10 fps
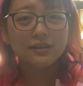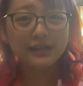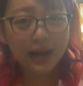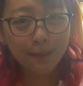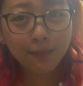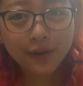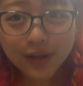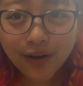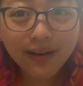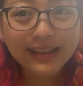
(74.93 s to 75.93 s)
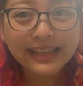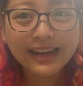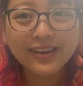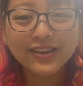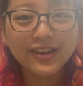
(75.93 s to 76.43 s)
グランプリをいただ
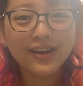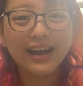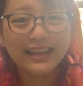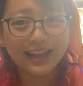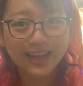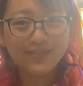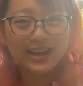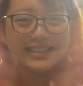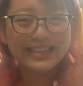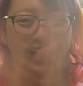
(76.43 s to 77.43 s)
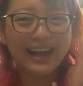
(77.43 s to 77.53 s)
くことができました。